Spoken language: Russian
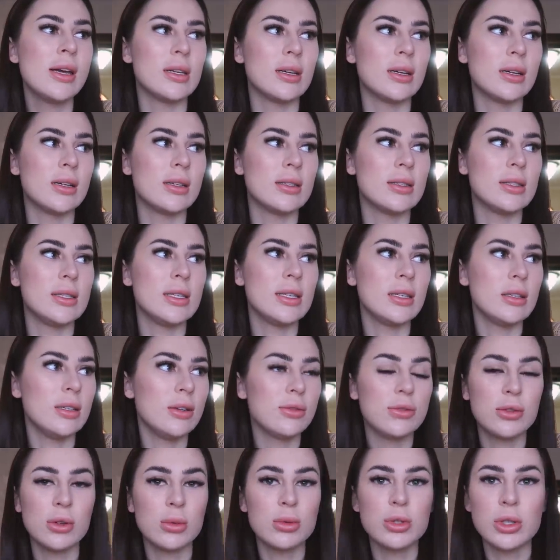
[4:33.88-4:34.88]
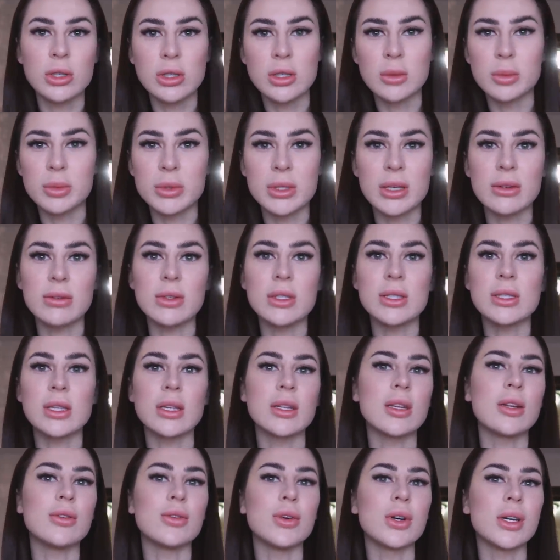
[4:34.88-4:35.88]
э, дело не в том, что типа зависит
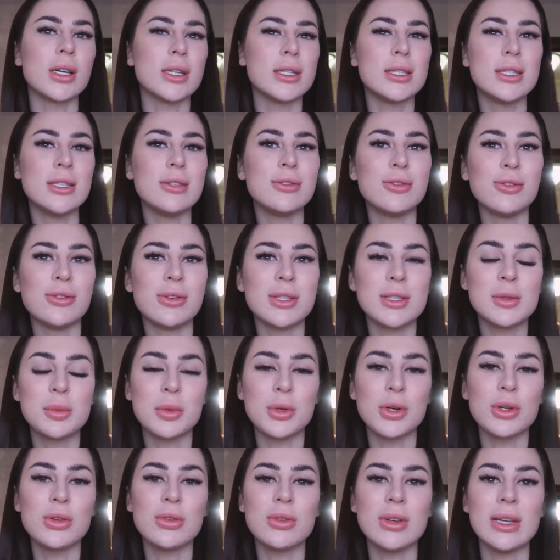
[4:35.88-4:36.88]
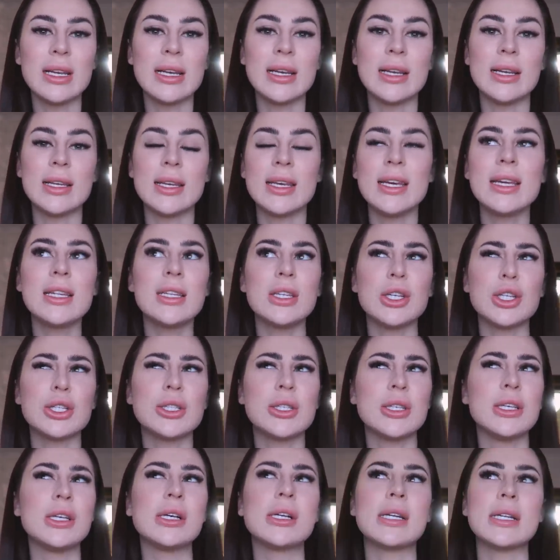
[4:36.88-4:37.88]
от того, красивый у вас профиль или нет.
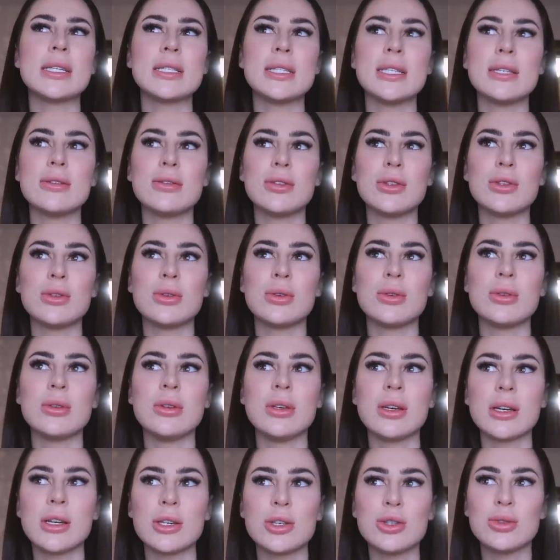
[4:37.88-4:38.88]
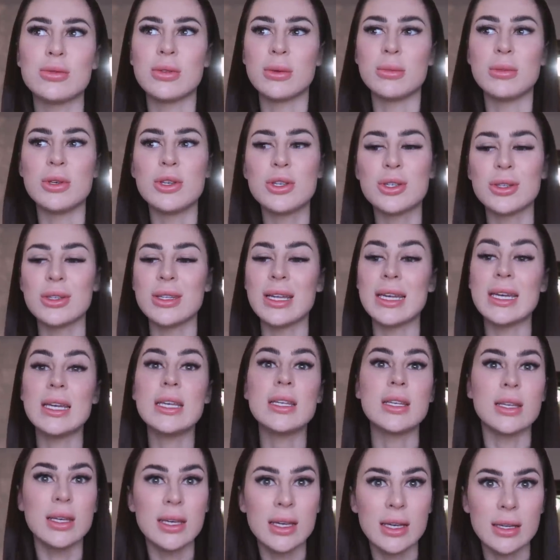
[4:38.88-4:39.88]
Если некрасивый, то не хочу вам ничего
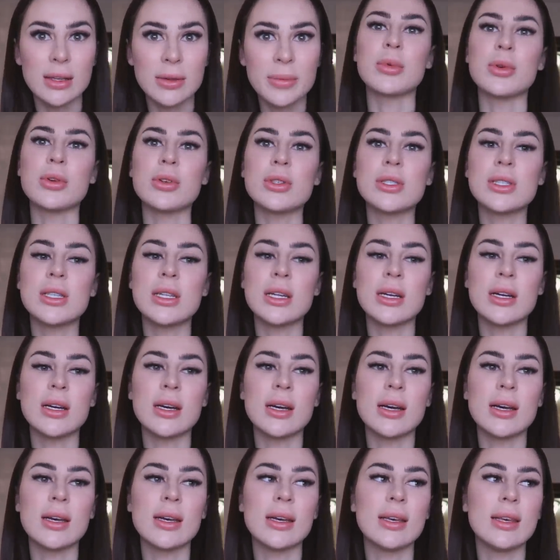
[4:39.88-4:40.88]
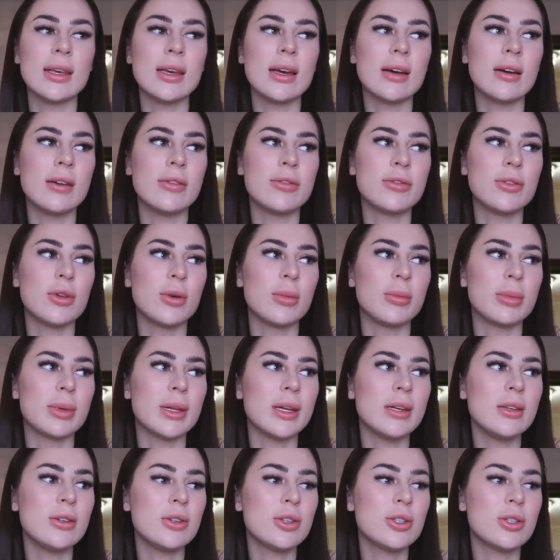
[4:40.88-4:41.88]
дарить. Нет, просто я в том
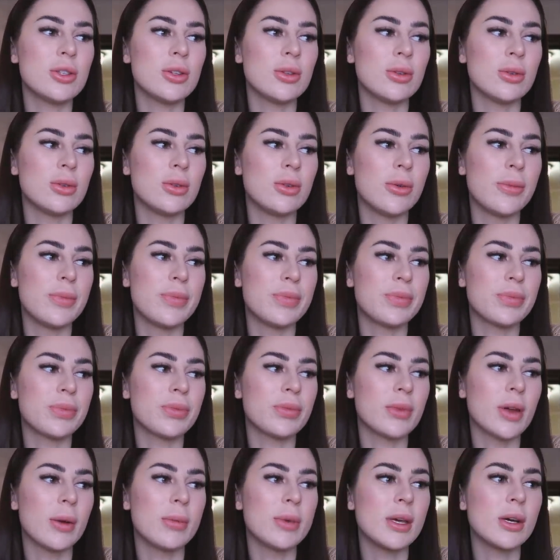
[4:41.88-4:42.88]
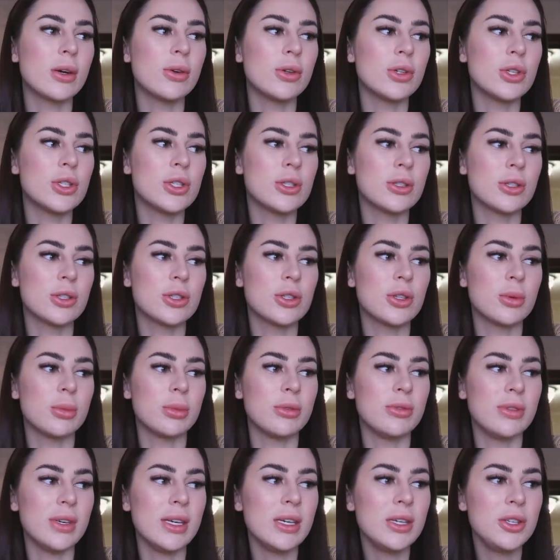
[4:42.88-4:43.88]
плане, что мне хочется,
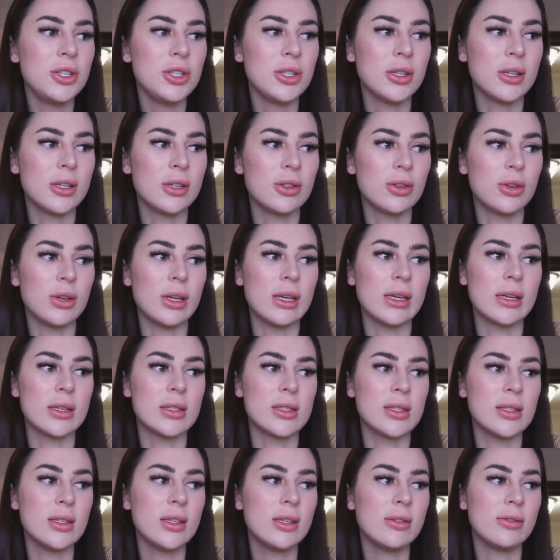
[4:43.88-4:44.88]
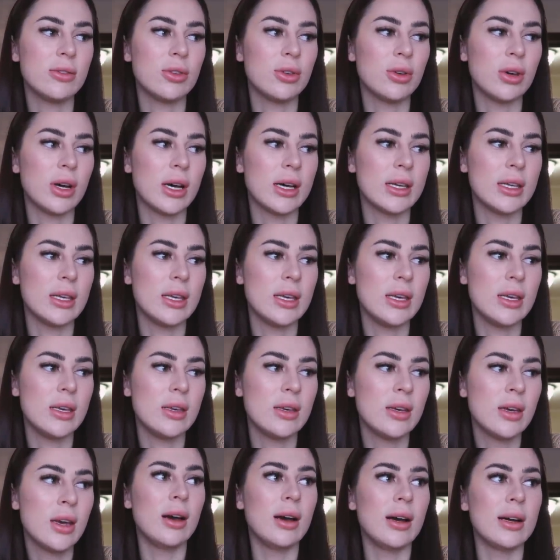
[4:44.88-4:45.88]
чтобы вещи, которые я разыгрываю,
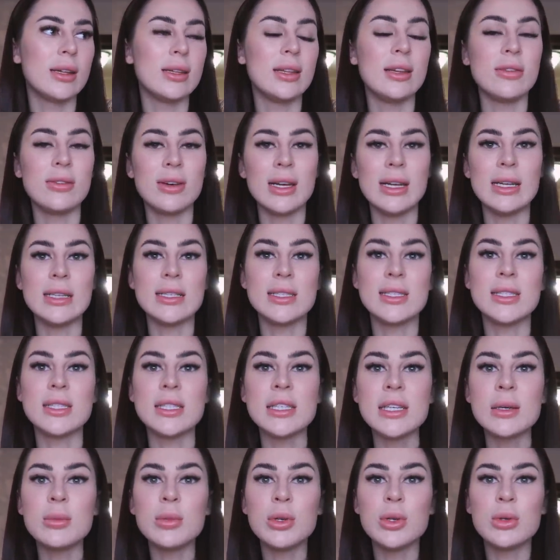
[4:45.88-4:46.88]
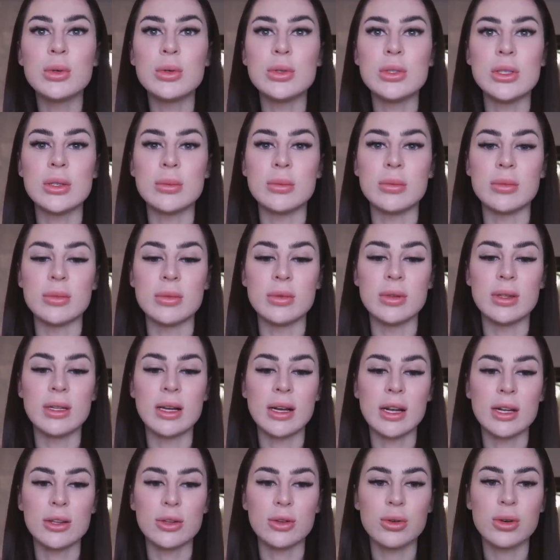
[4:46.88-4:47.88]
они отдавались тем людям,
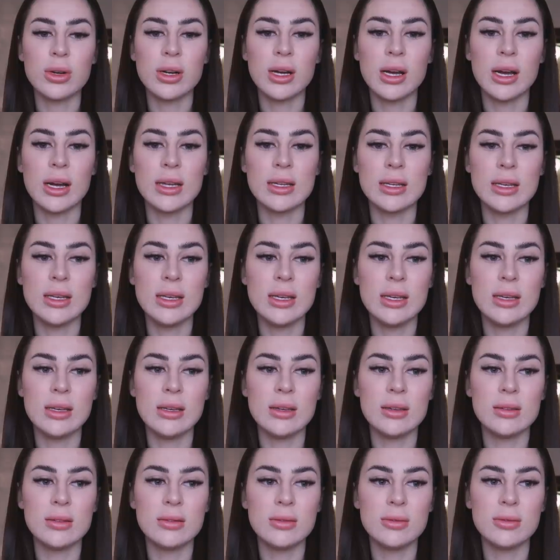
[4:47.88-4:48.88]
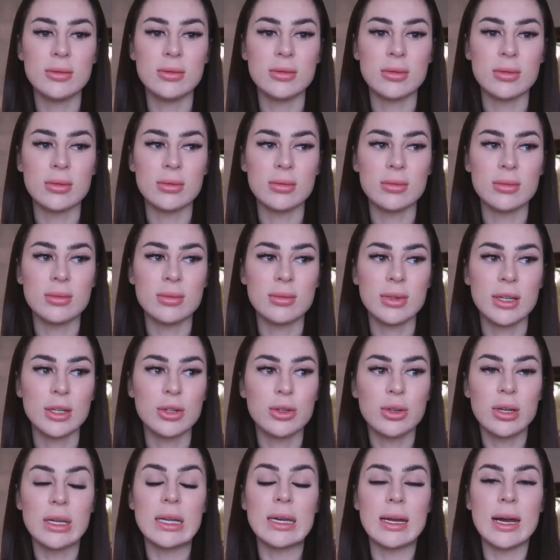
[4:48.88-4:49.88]
на которых они, ну,
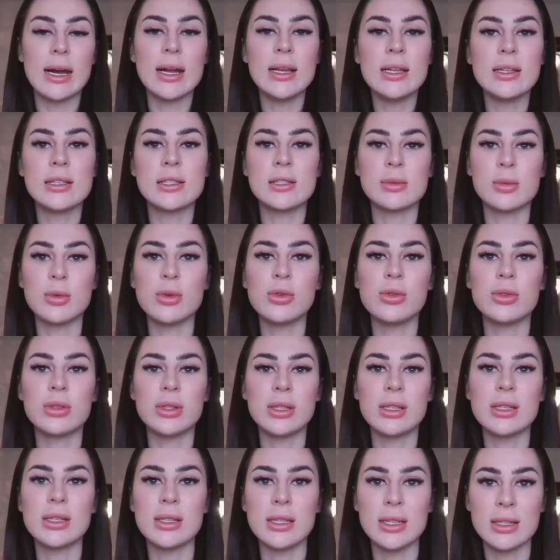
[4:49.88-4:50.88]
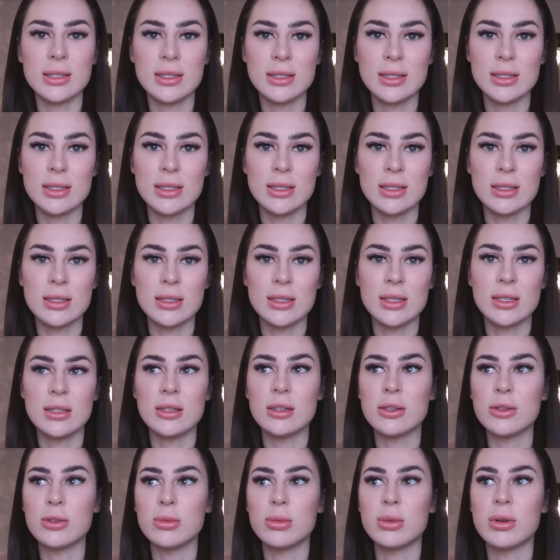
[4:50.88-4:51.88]
которые реально смогут их носить.
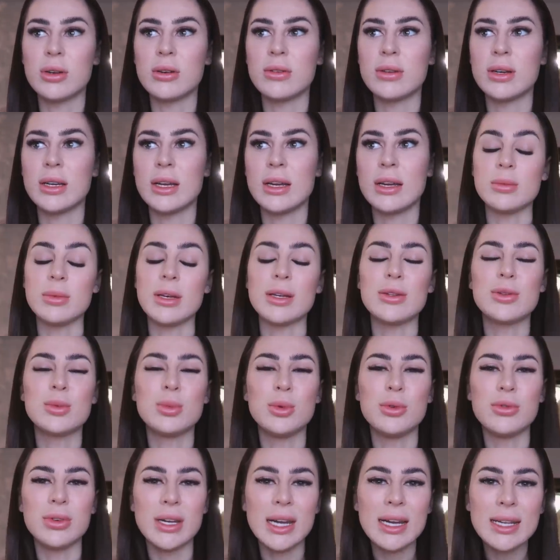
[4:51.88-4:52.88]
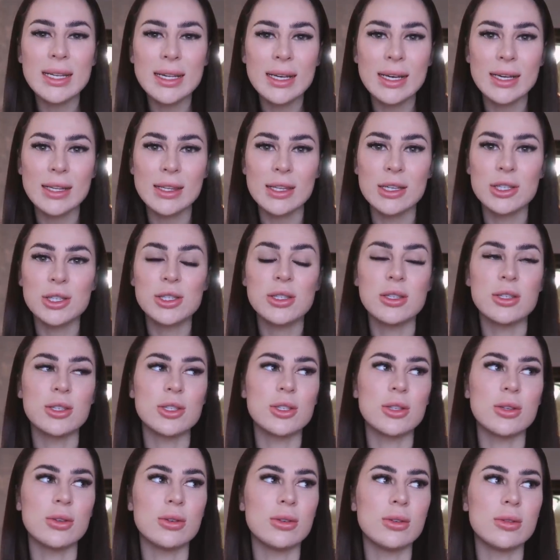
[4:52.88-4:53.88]
Это, грубо говоря, я думаю, вряд ли, конечно,
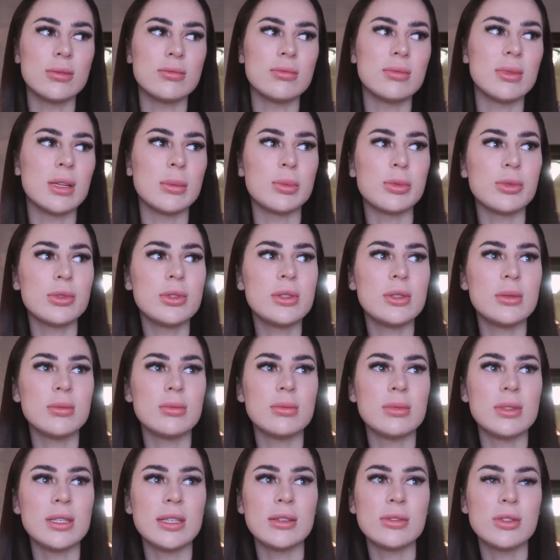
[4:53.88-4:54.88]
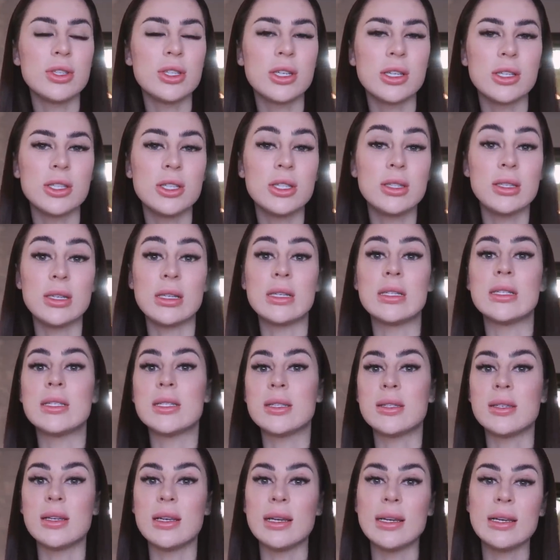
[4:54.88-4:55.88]
что, допустим, девочка
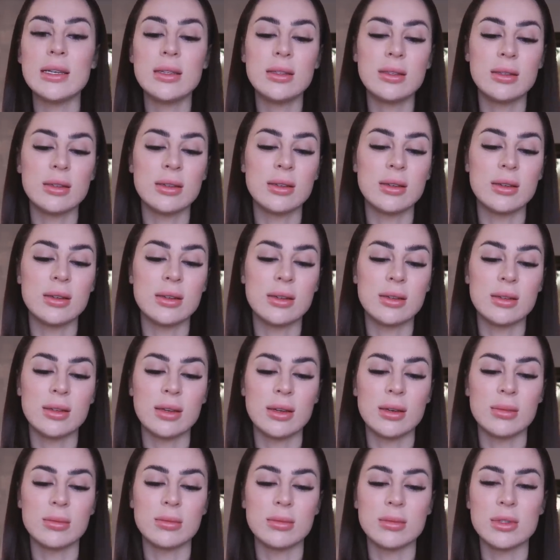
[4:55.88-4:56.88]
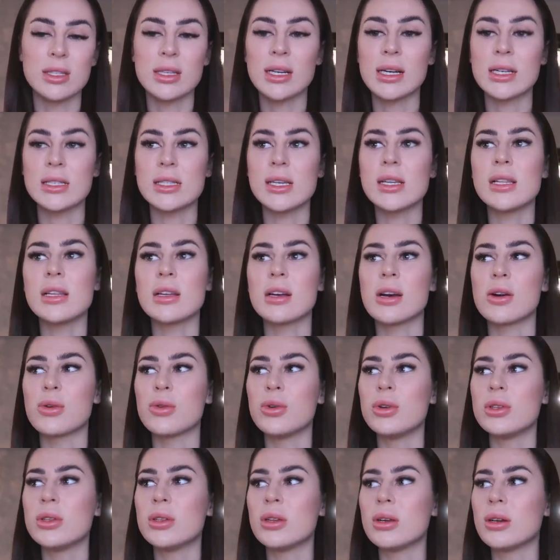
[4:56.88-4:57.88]
14 лет э, там захотела
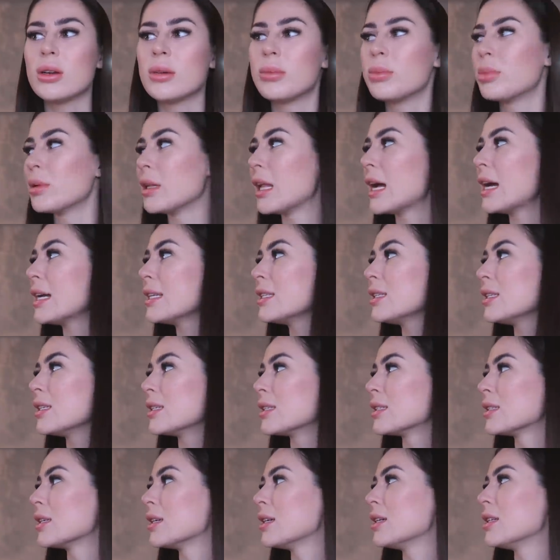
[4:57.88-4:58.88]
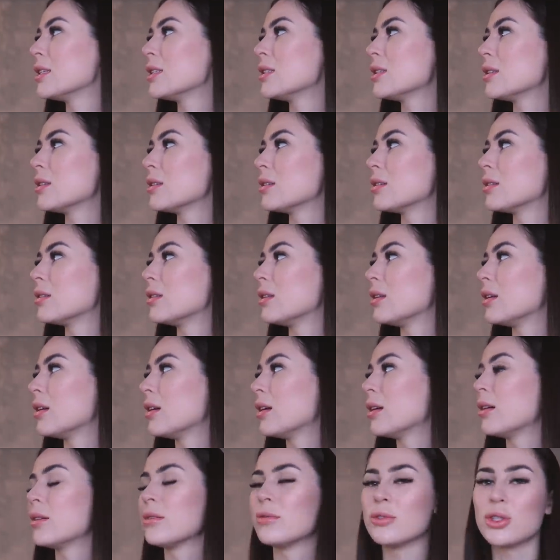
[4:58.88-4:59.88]
какое-то платье, знаете,
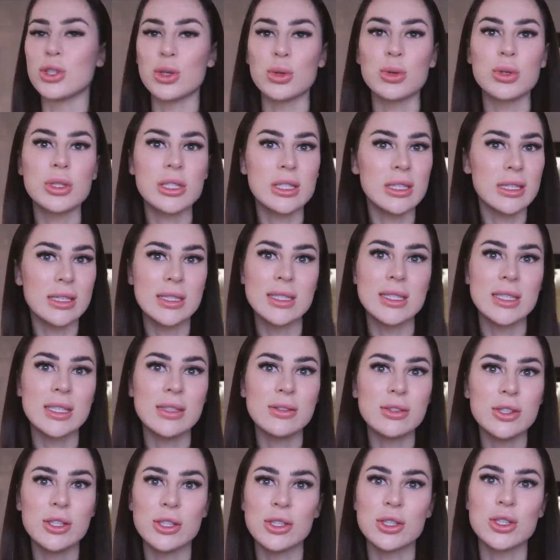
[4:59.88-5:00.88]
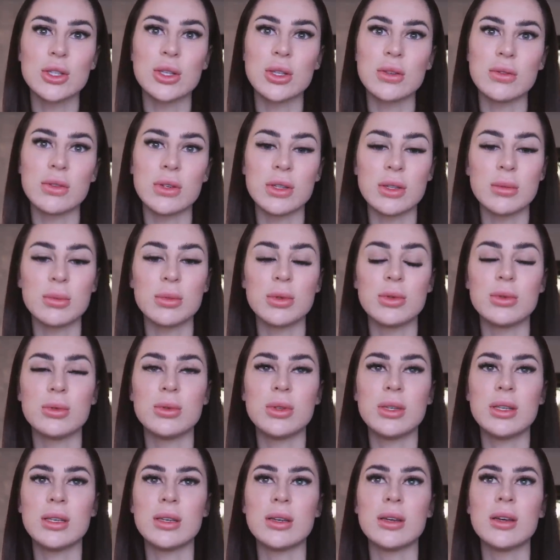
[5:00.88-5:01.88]
для взрослых девочек, что-то в этом
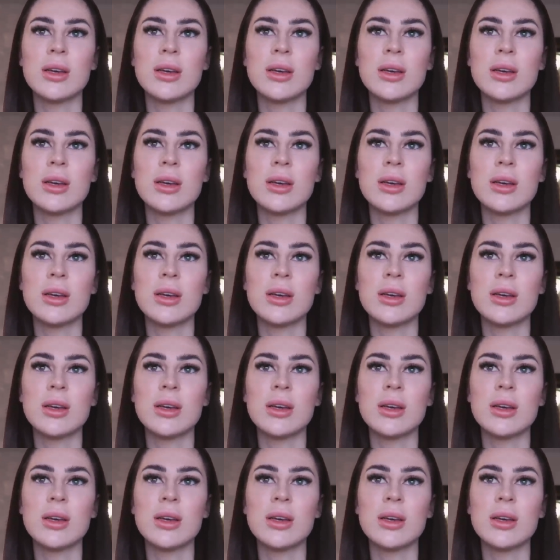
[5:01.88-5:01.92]
духе.